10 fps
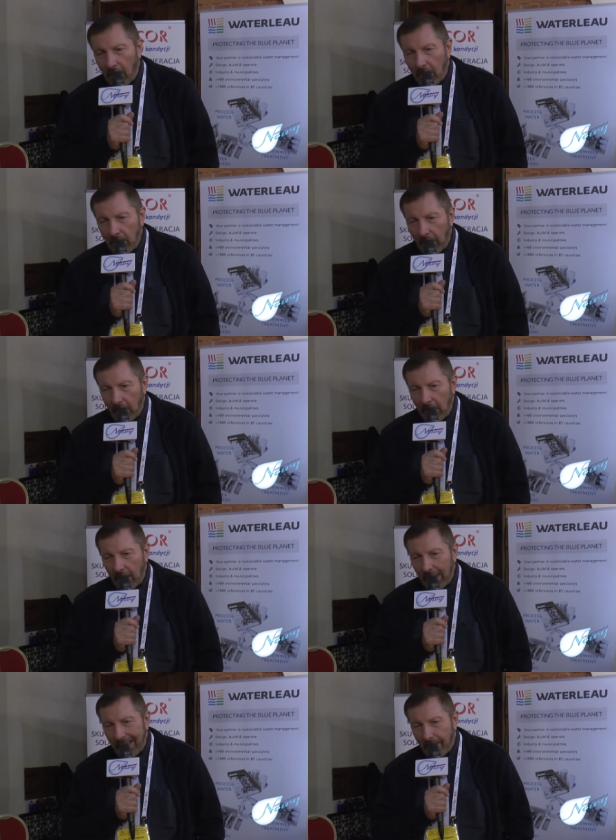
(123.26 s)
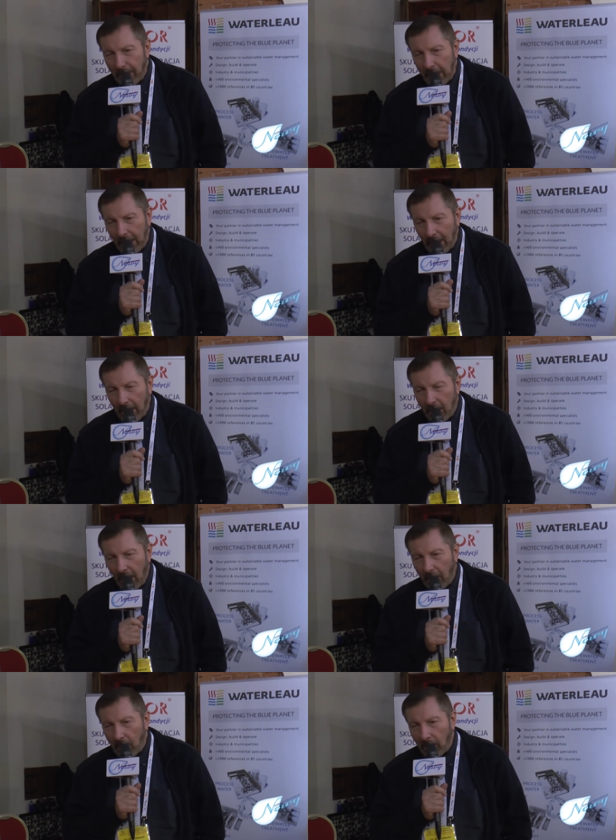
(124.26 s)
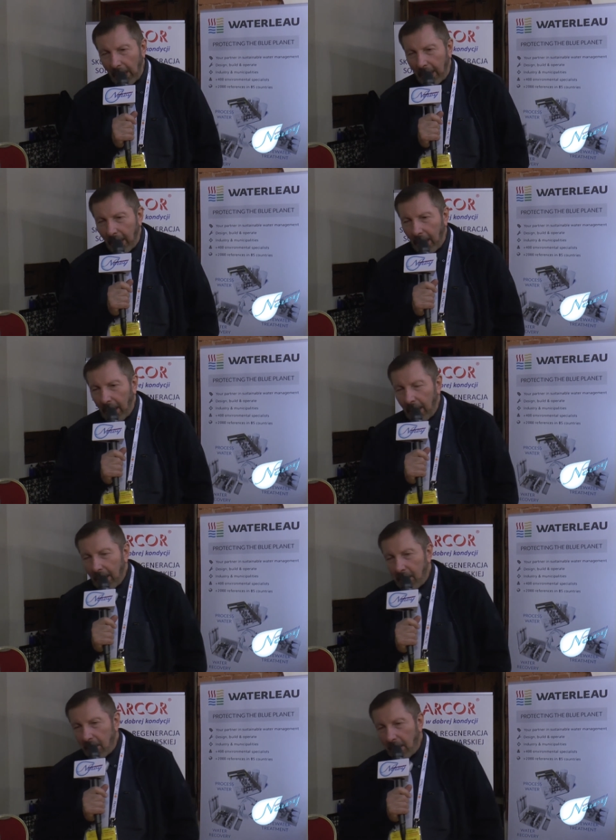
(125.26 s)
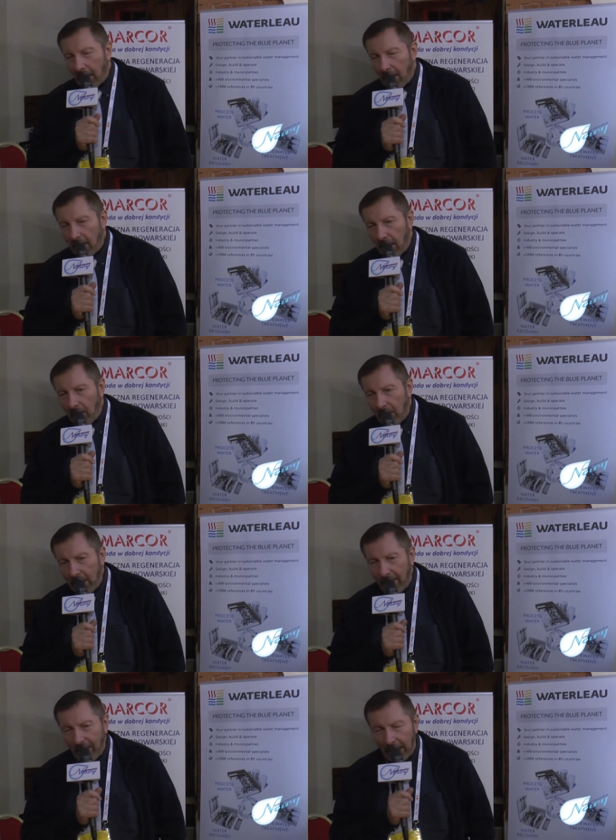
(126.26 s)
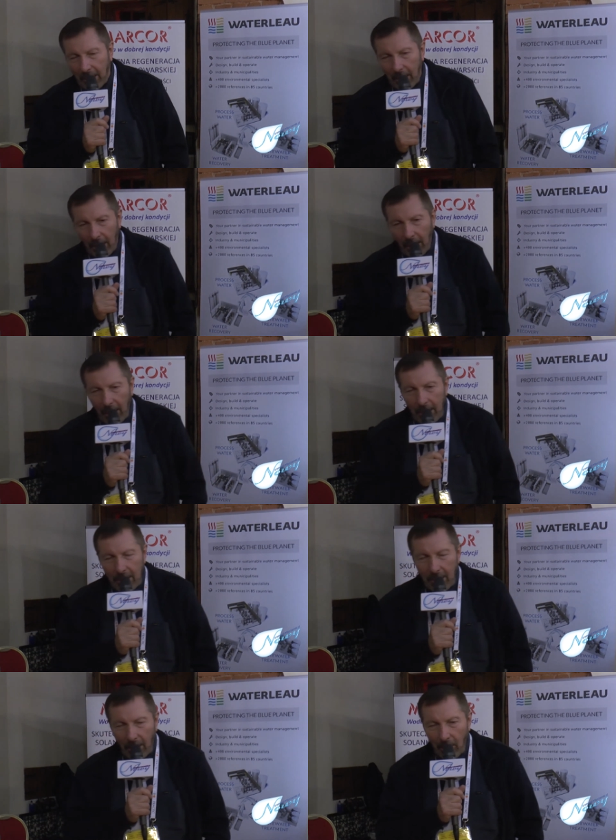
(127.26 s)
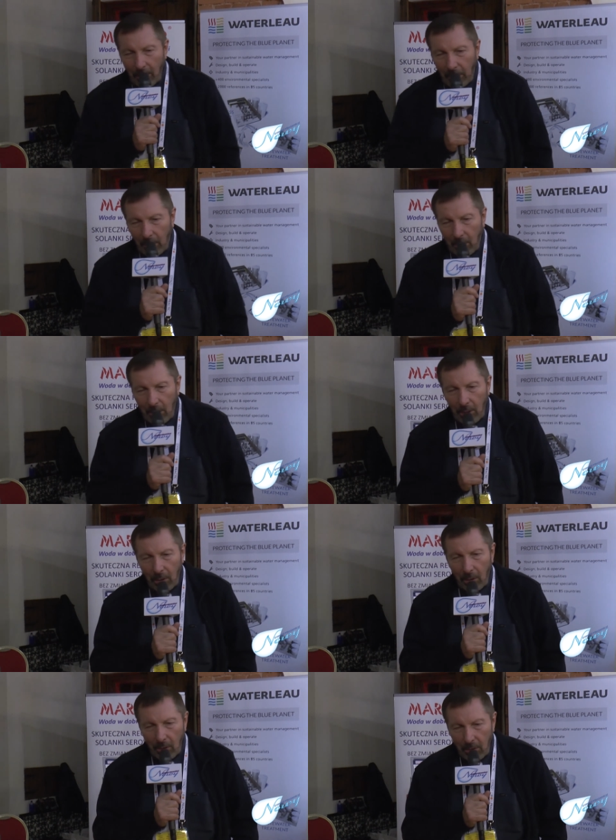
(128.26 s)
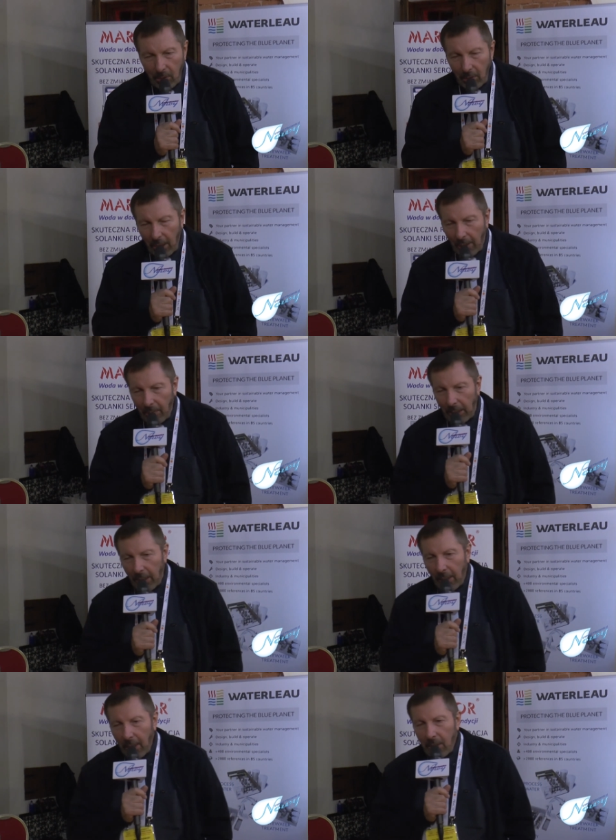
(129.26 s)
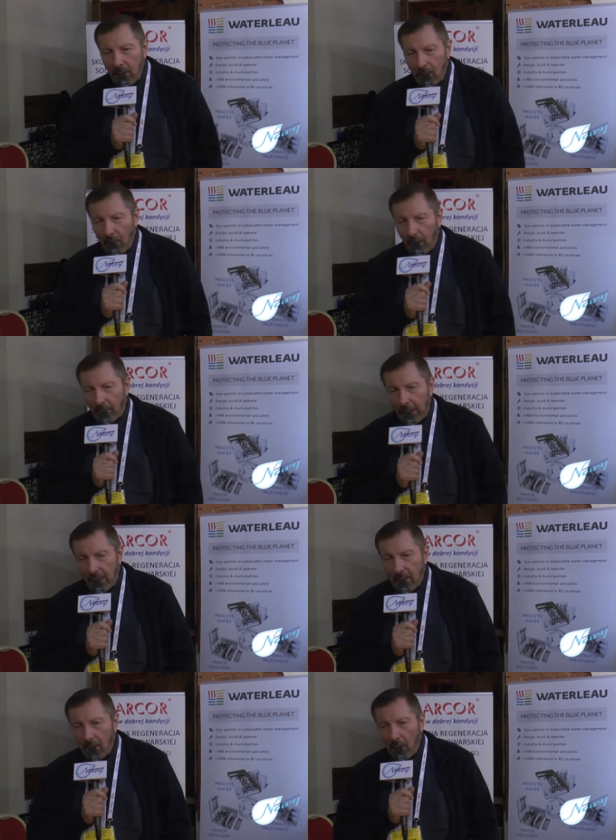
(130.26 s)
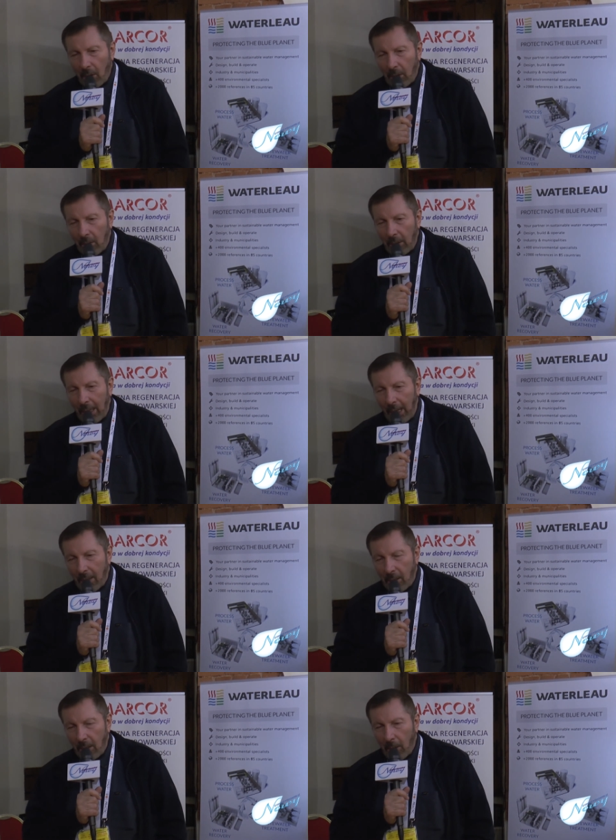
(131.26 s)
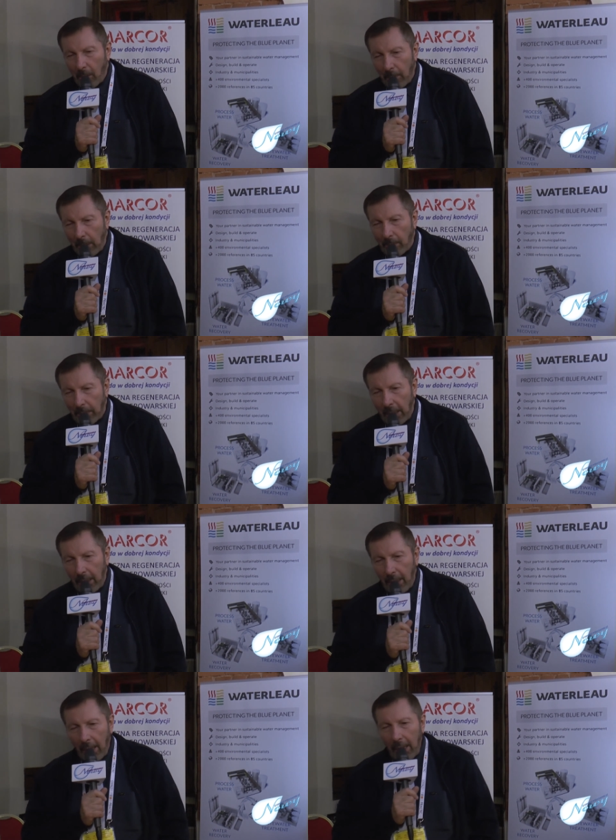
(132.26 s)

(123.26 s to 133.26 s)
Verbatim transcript: osmozy przy zatężaniu mleka czy zatężaniu serwatki stanowią doskonały surowiec do dalszej obróbki